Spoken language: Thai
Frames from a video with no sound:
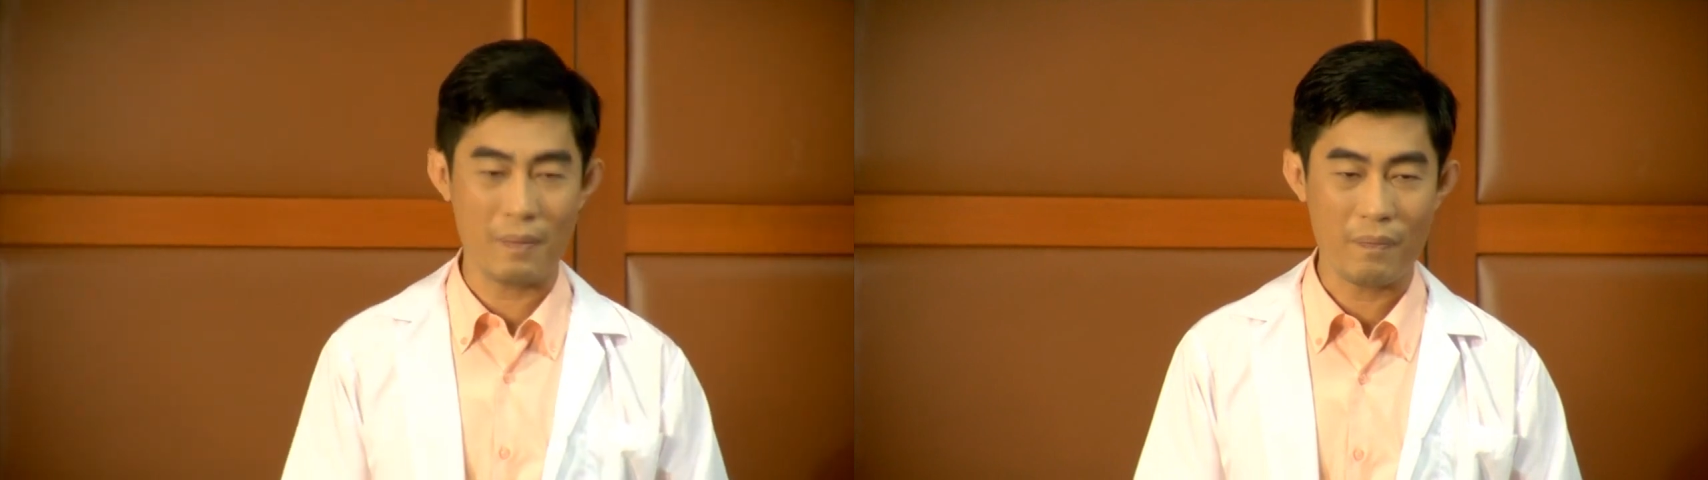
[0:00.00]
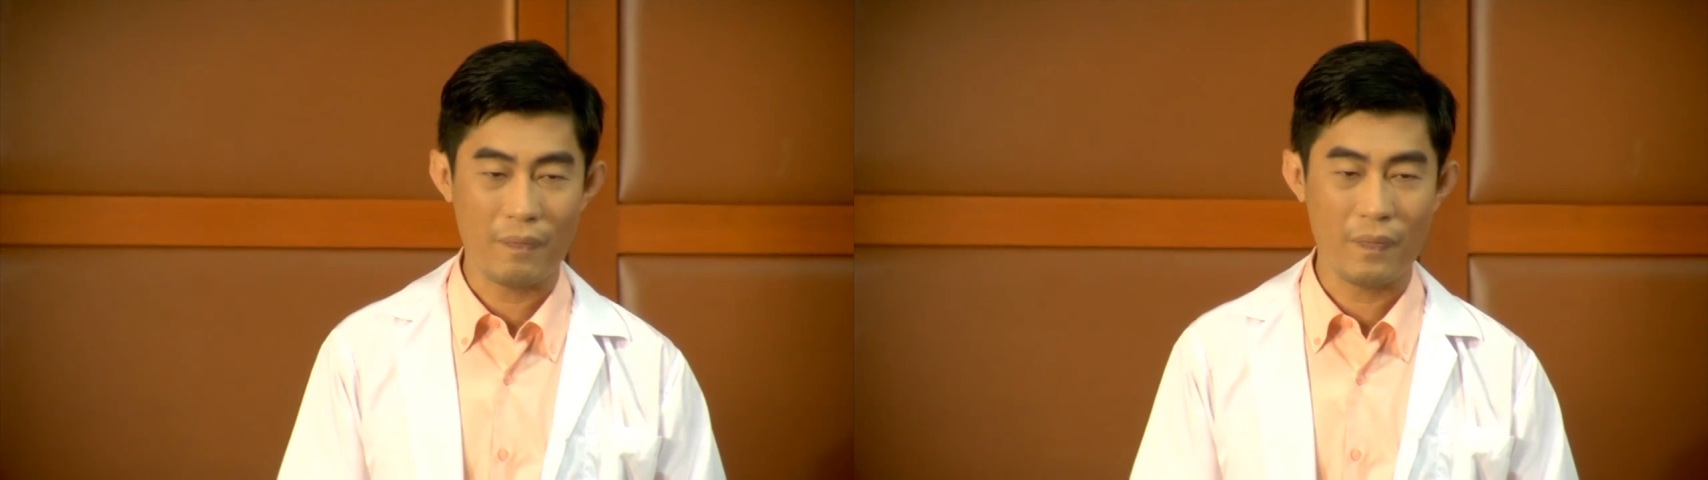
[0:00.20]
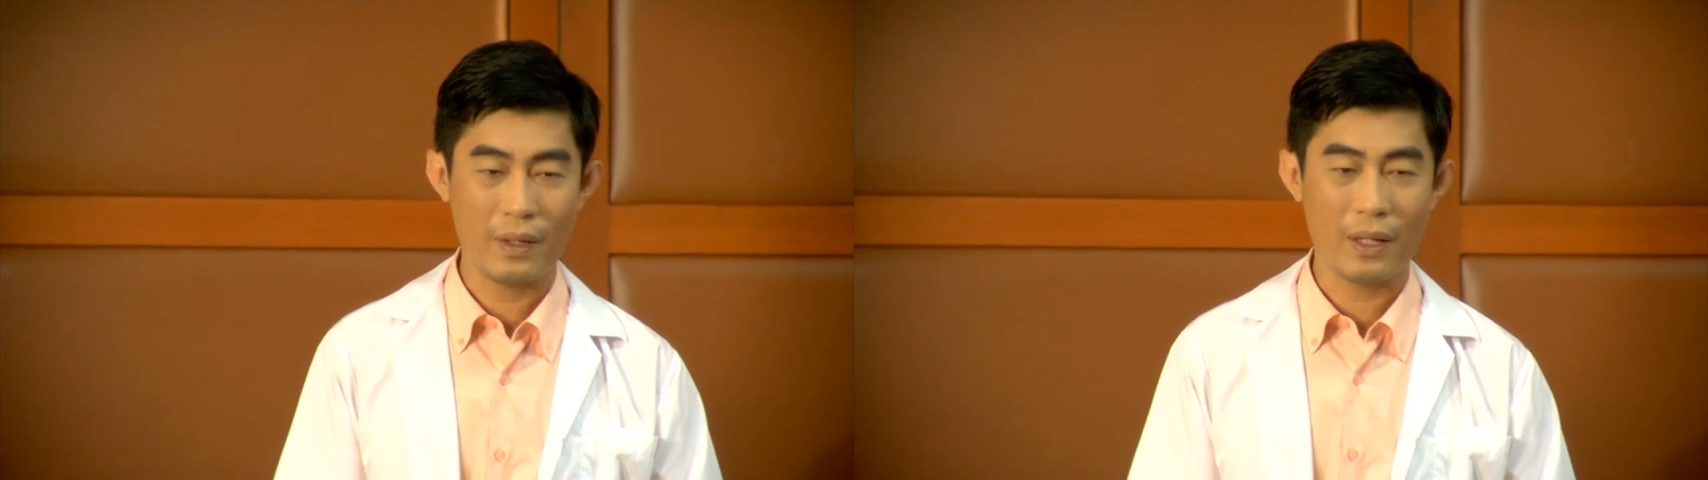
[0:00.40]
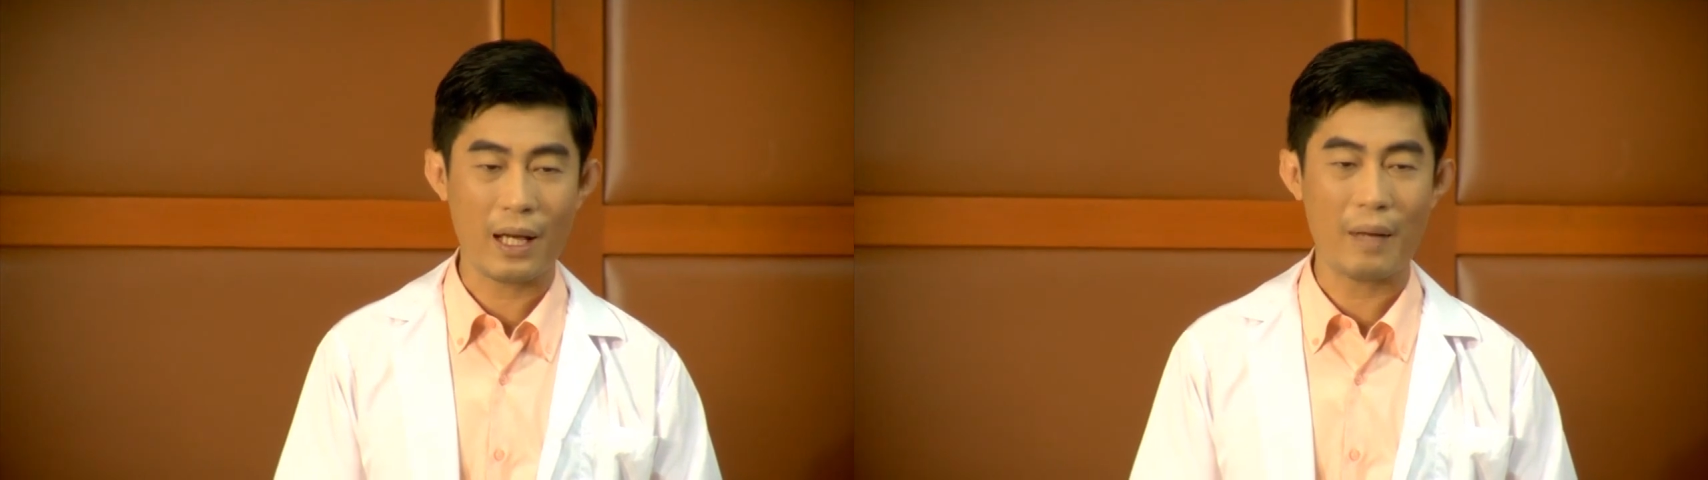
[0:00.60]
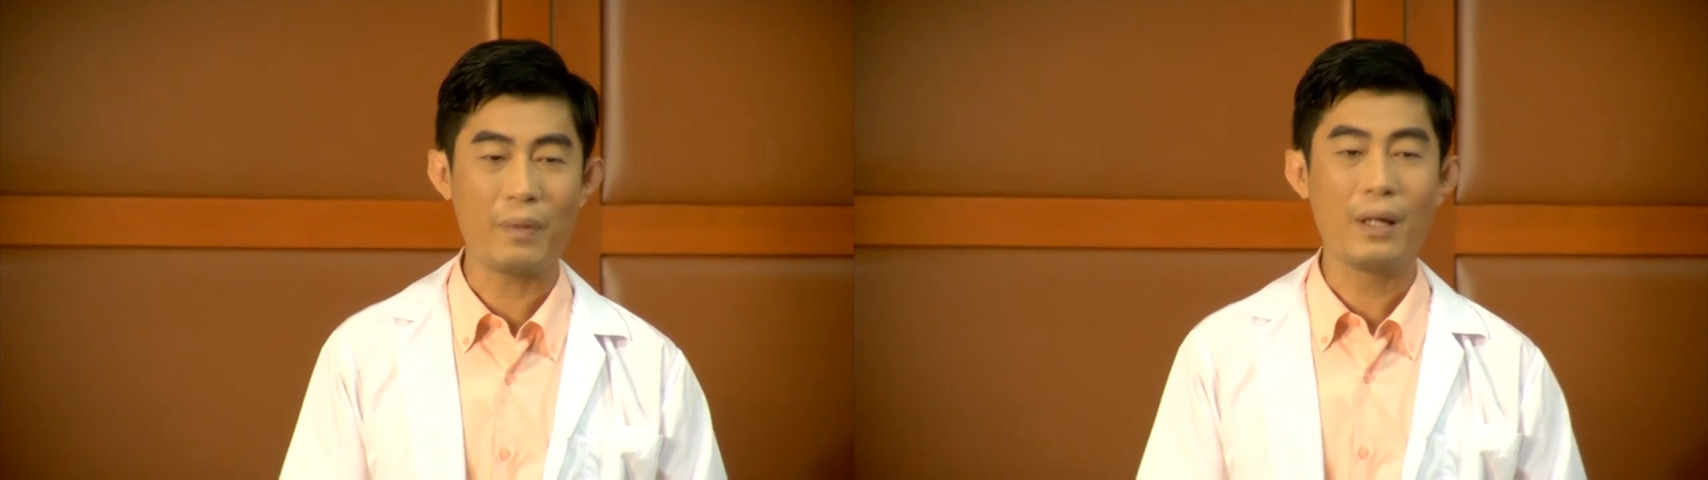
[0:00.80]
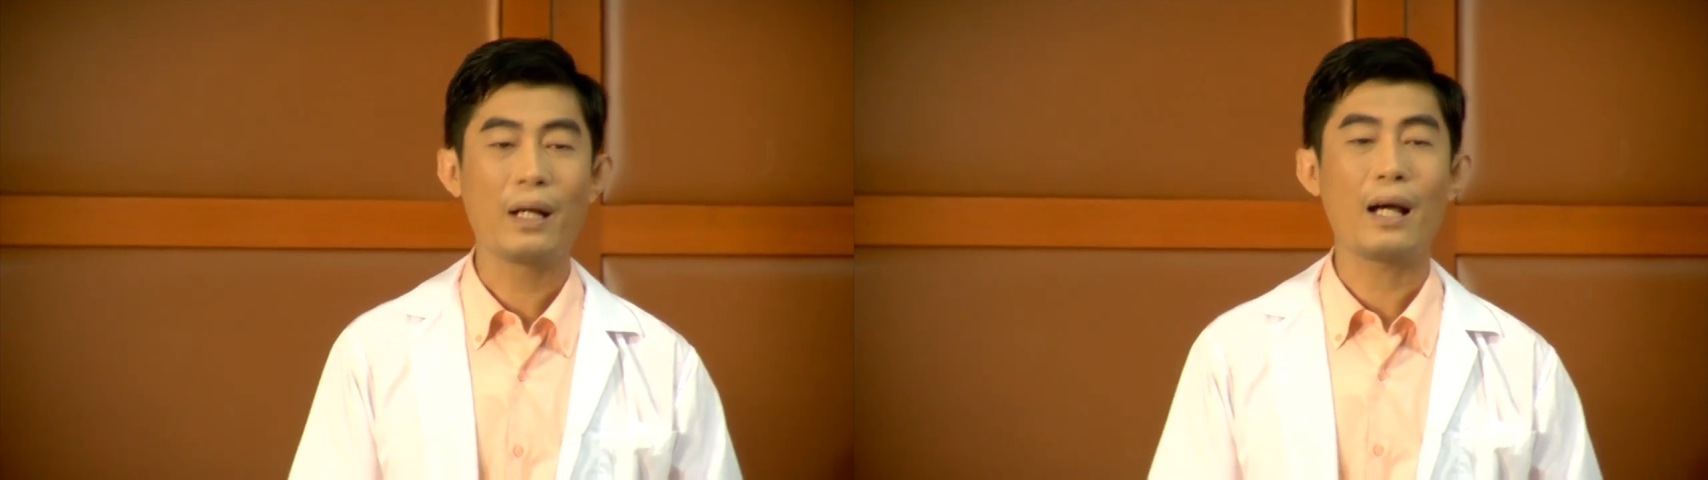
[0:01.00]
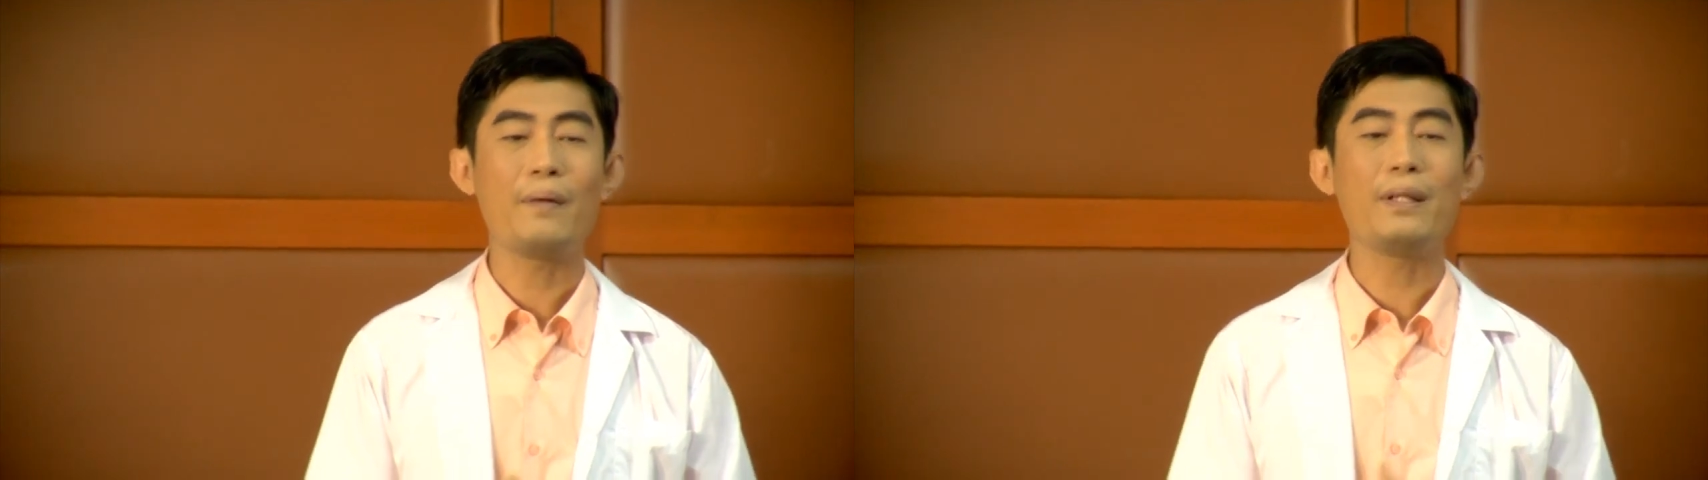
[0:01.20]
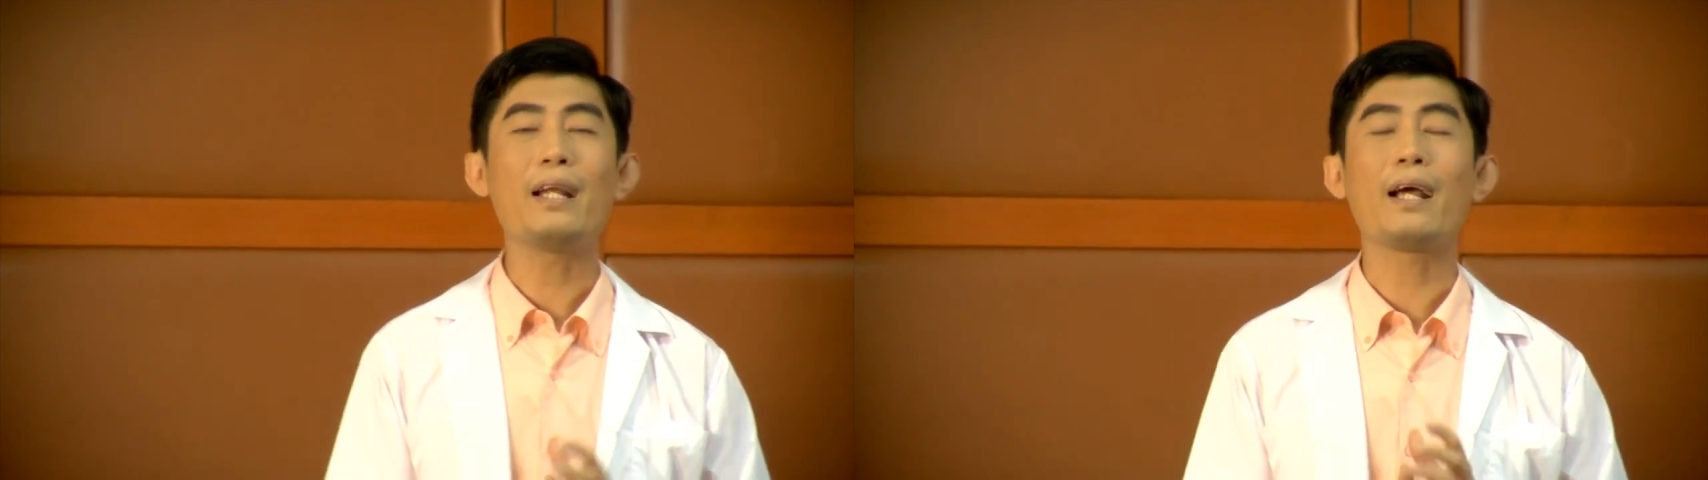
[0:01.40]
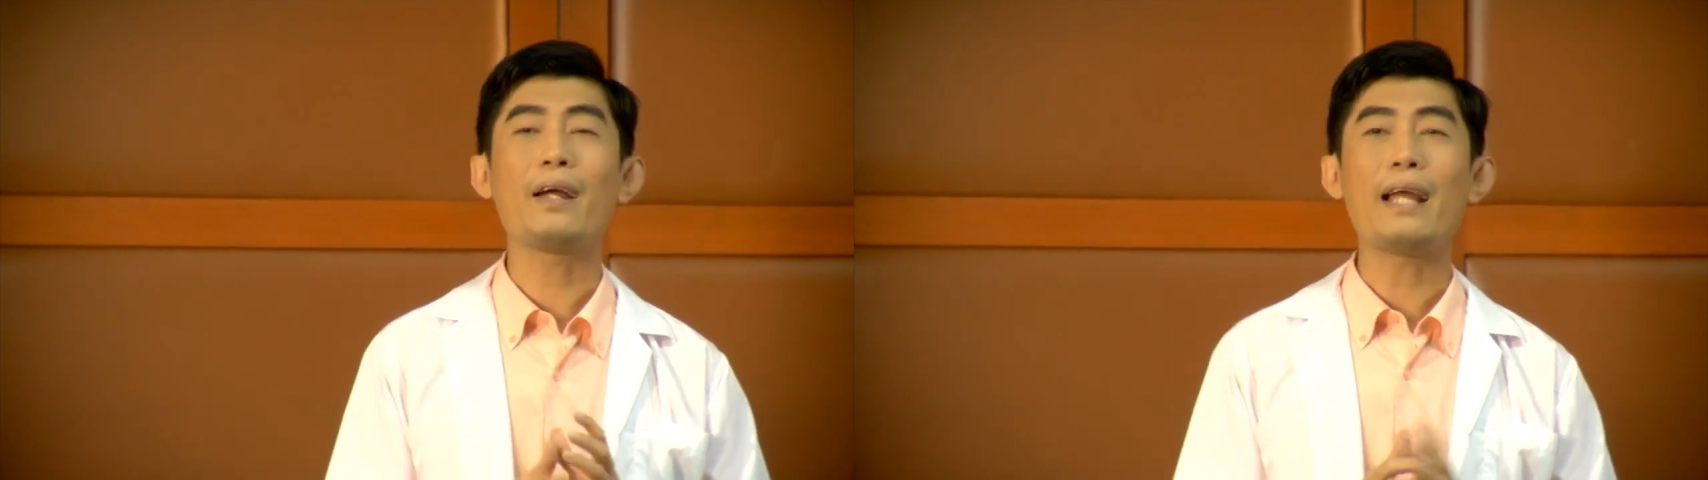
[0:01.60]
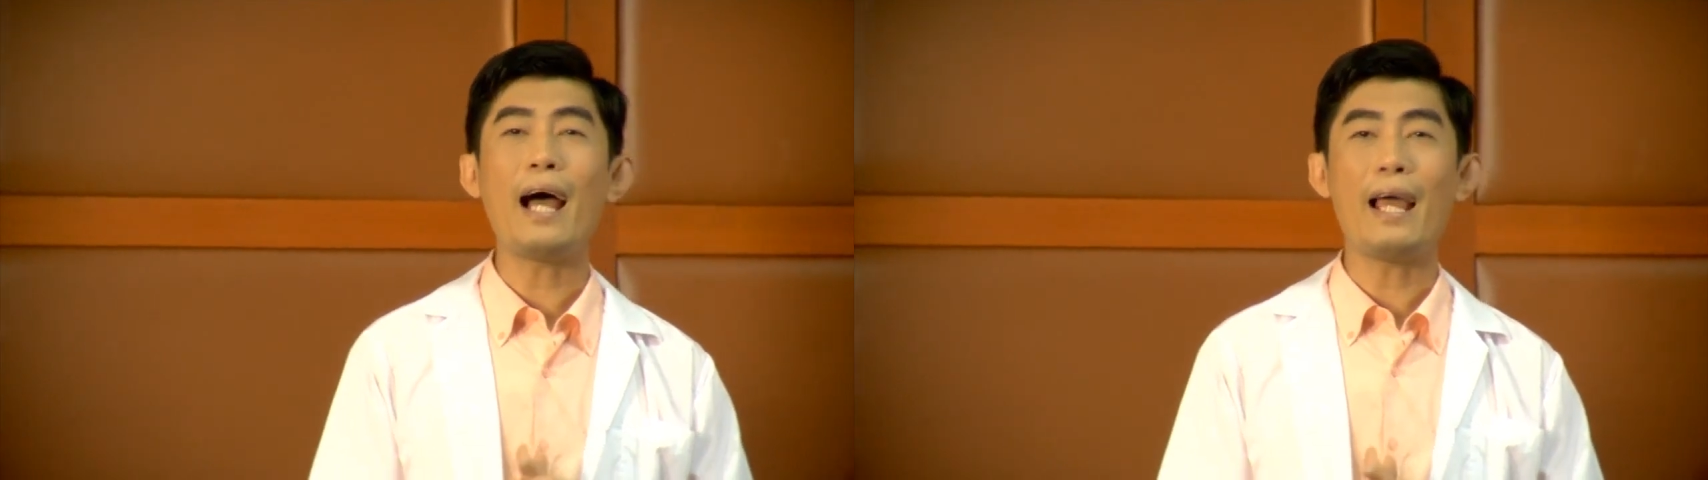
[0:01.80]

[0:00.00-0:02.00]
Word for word: 20 นะครับคราวนี้นักเรียนก็